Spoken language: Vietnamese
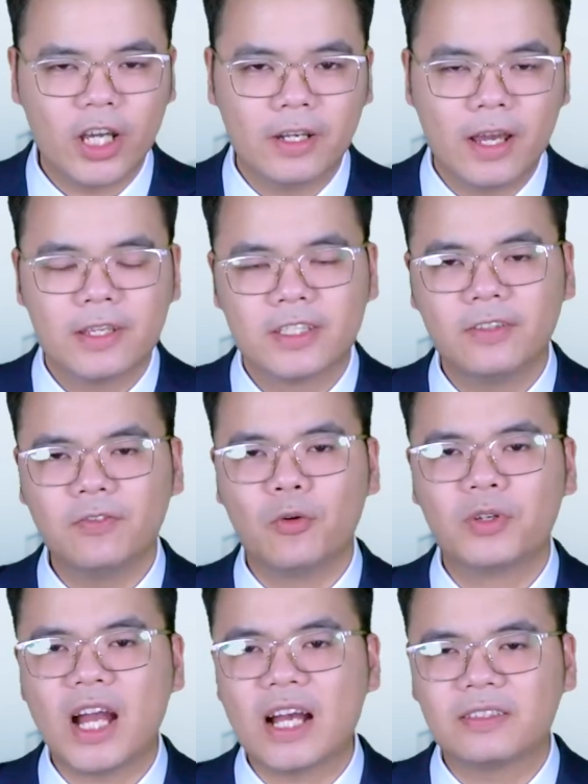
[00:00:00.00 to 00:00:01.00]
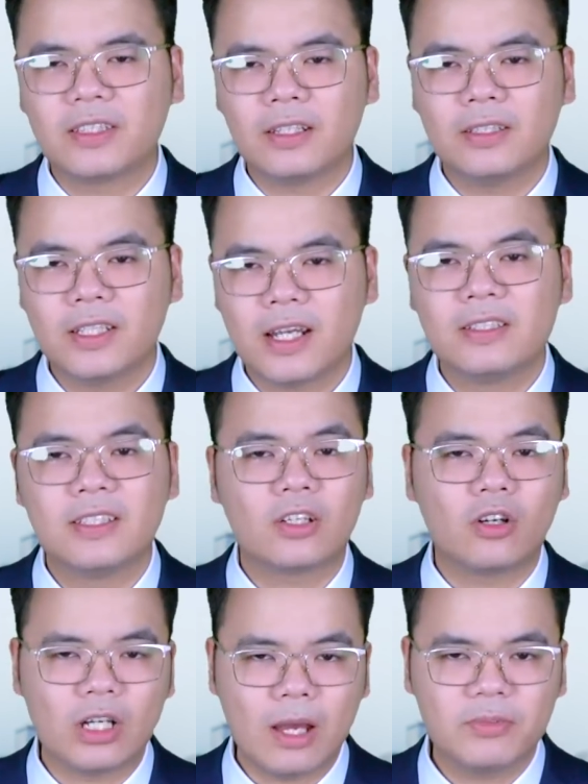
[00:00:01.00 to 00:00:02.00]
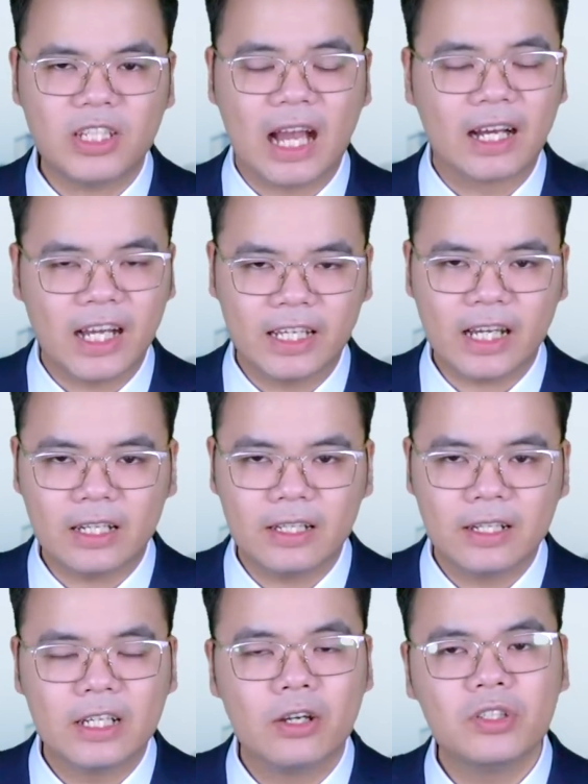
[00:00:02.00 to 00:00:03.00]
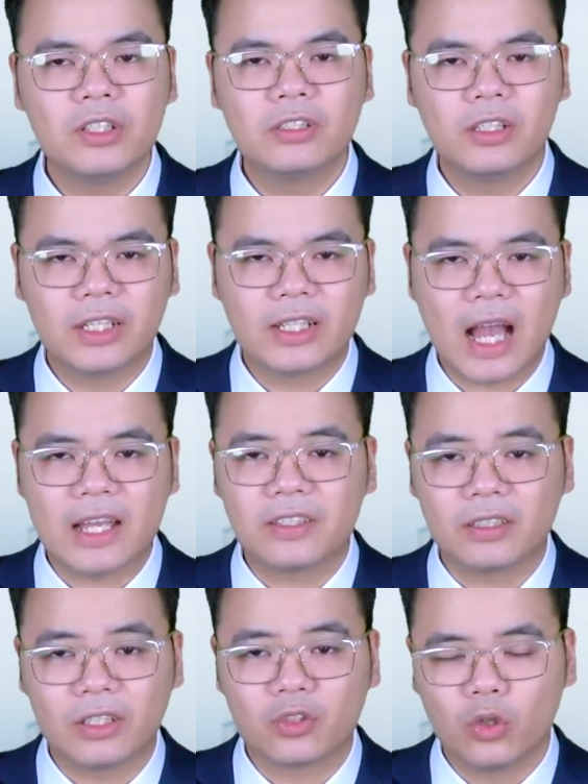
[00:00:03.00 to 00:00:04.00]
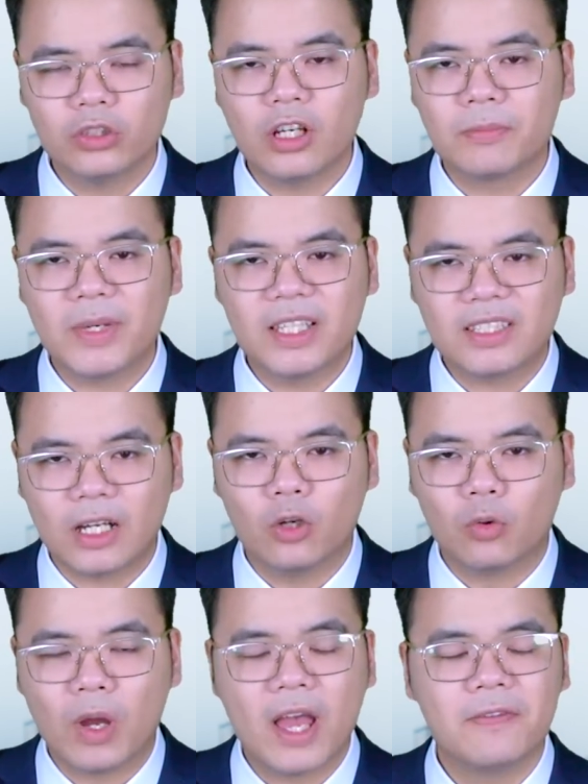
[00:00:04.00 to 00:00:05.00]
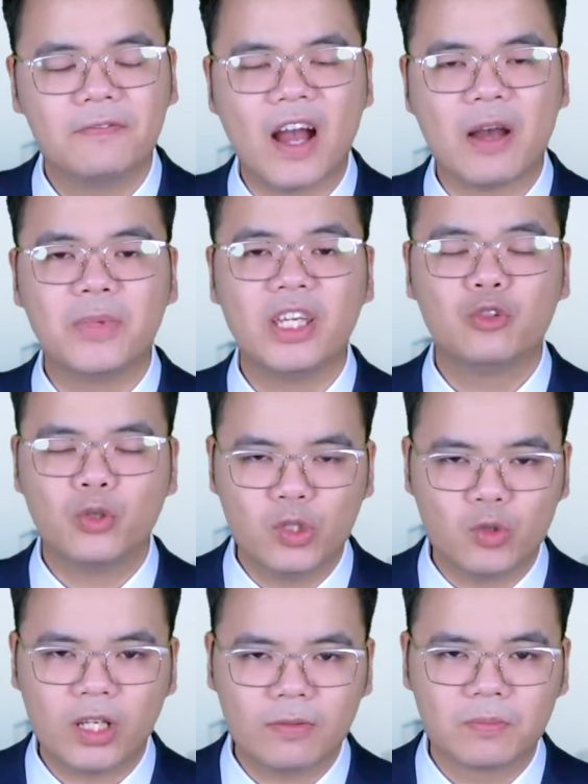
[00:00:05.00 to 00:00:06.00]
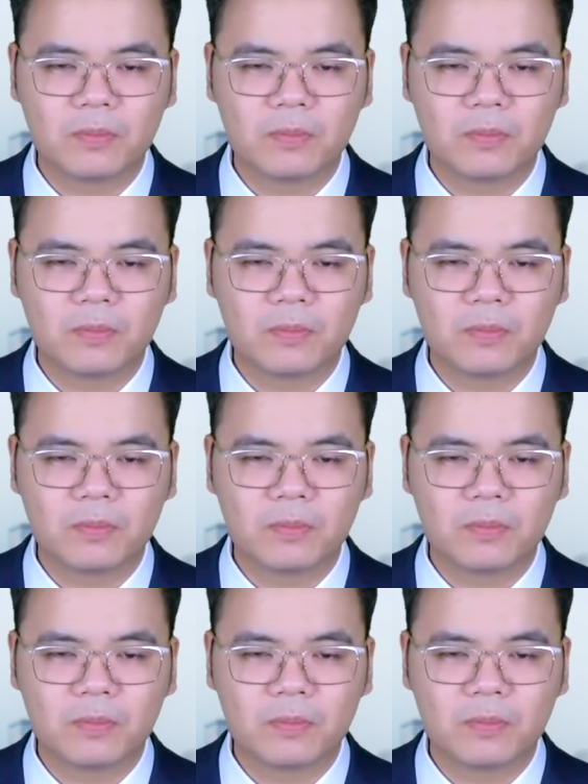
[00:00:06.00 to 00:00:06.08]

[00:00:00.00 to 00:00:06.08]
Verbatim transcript: nên, chính phủ Nga tất nhiên sẽ có đáp trả gay gắt nếu như người Nga trở thành đối tượng bị săn lùng và bị truy xuất.